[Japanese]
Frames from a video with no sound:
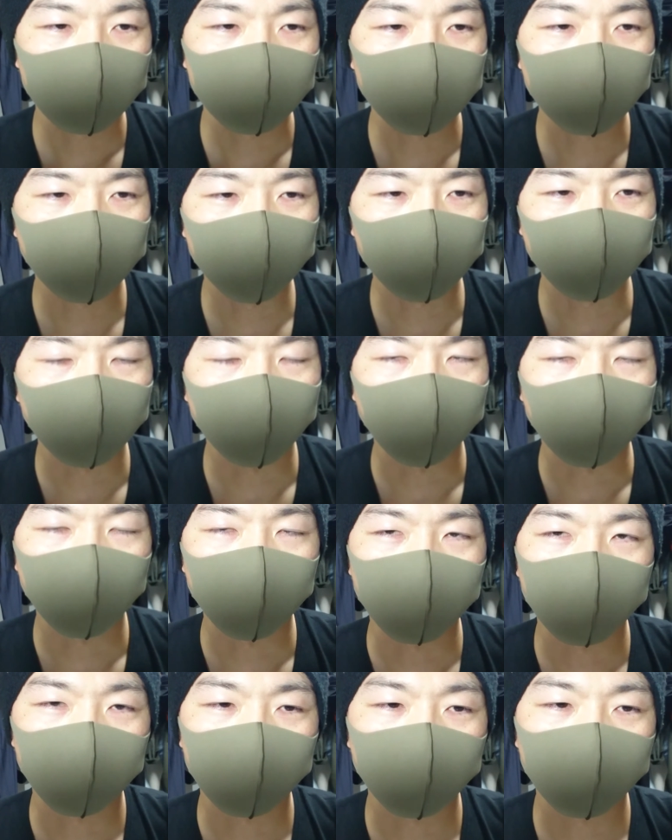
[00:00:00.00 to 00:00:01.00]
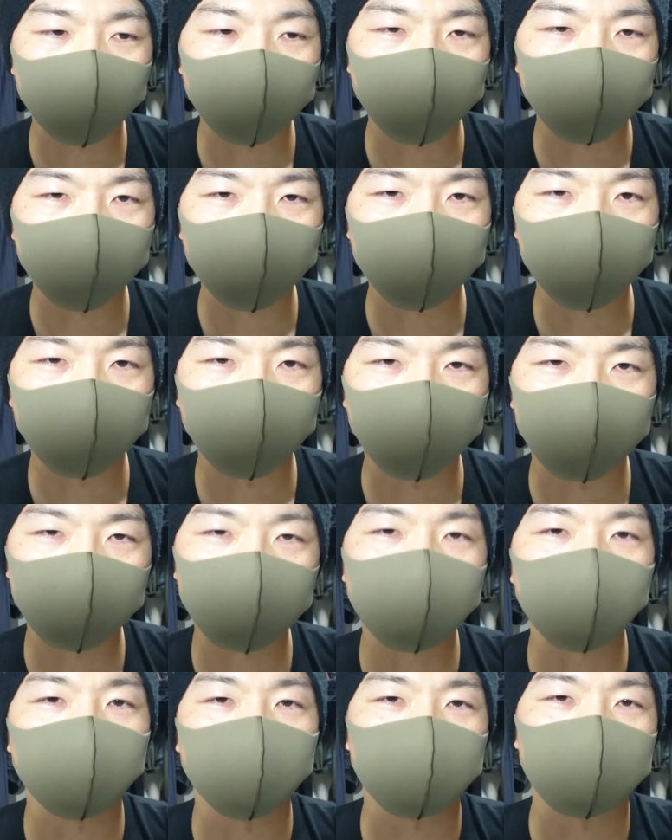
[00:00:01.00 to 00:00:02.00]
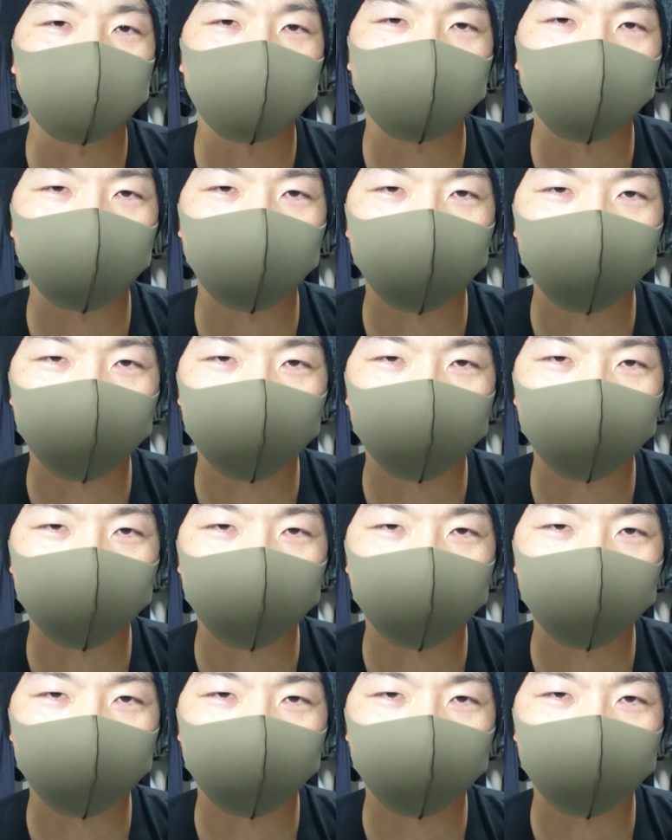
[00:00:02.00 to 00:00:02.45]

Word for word: ちょっとビデオ見せてやる